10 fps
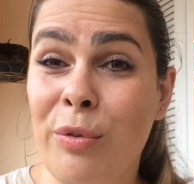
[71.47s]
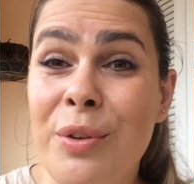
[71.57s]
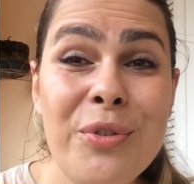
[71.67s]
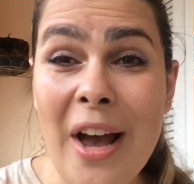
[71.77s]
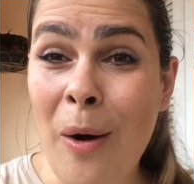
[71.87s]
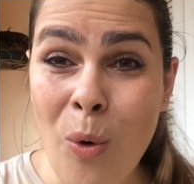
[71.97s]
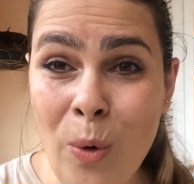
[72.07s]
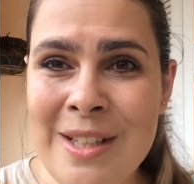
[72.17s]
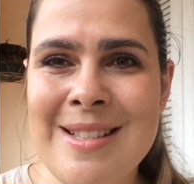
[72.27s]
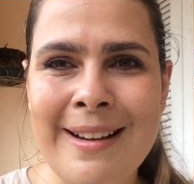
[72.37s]
ao vivo e a
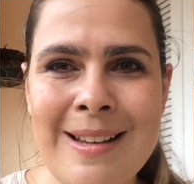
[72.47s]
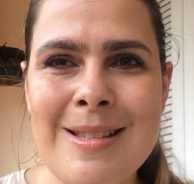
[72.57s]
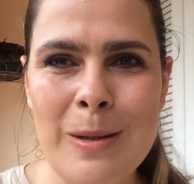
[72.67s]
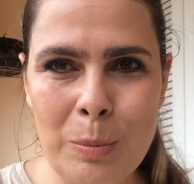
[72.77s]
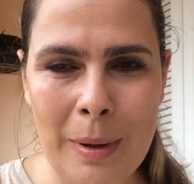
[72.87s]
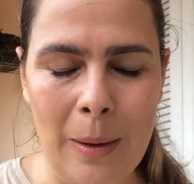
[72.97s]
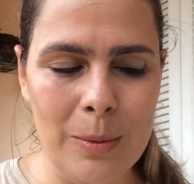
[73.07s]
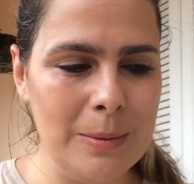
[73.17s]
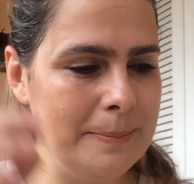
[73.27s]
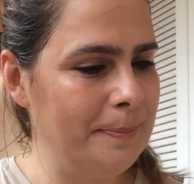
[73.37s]
cores aqui em São
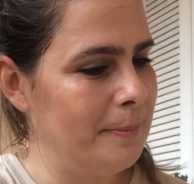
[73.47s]
Paulo.